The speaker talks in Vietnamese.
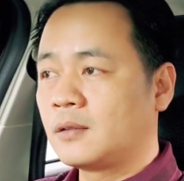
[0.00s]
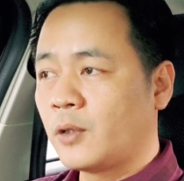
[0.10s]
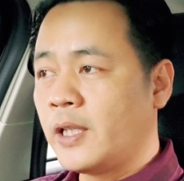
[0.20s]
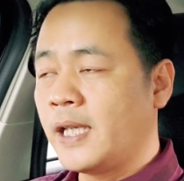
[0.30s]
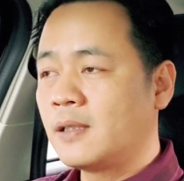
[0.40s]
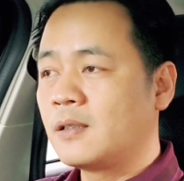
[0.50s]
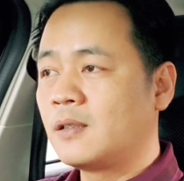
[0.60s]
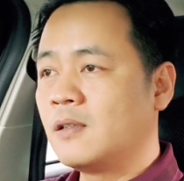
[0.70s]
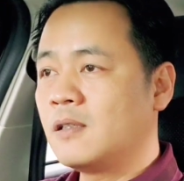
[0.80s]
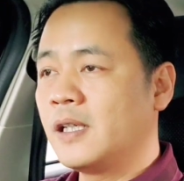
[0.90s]
Tuy nhiên,
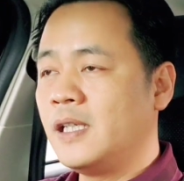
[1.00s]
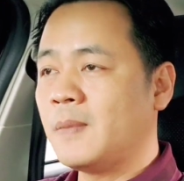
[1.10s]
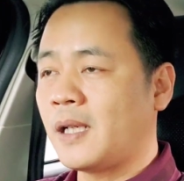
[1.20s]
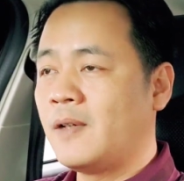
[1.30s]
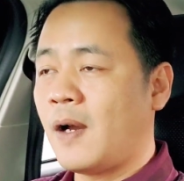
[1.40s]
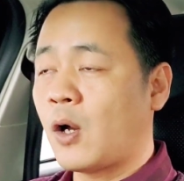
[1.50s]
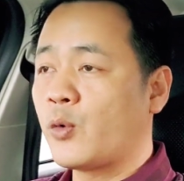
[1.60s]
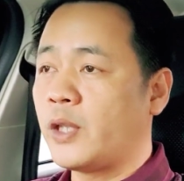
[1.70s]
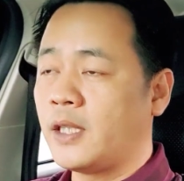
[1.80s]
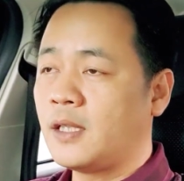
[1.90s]
trước khi mà đi vào câu
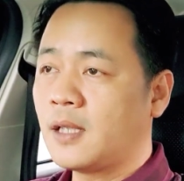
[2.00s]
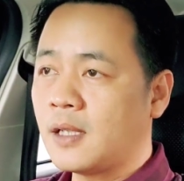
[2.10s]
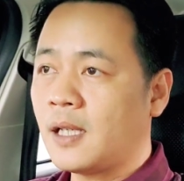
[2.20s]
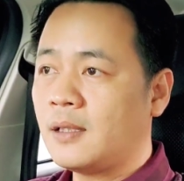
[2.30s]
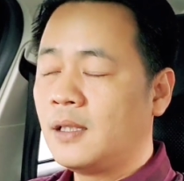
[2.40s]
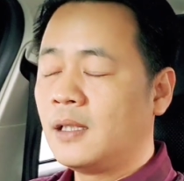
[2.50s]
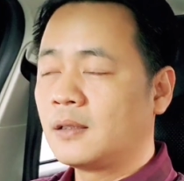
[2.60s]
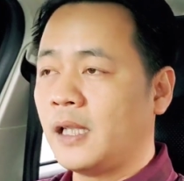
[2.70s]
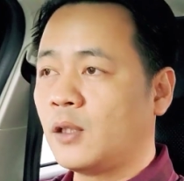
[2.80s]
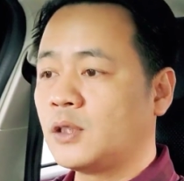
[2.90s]
chuyện chính thức á,
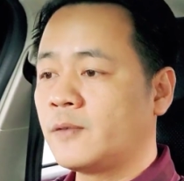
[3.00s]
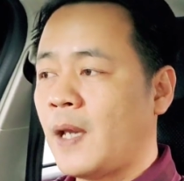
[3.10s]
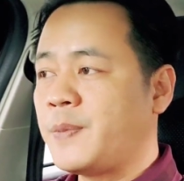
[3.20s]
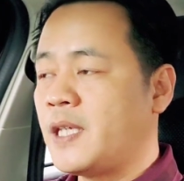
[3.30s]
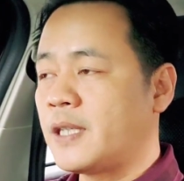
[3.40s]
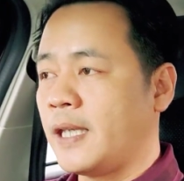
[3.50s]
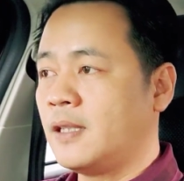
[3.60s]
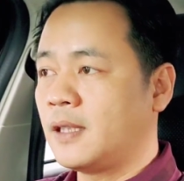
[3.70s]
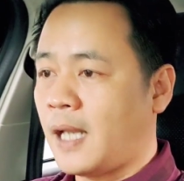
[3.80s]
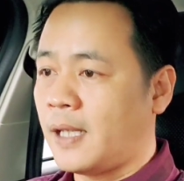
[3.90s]
thì tôi xin phép chia sẻ như
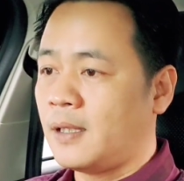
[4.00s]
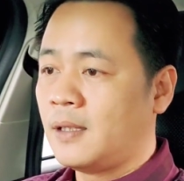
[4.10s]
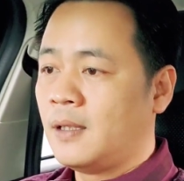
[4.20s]
thế này.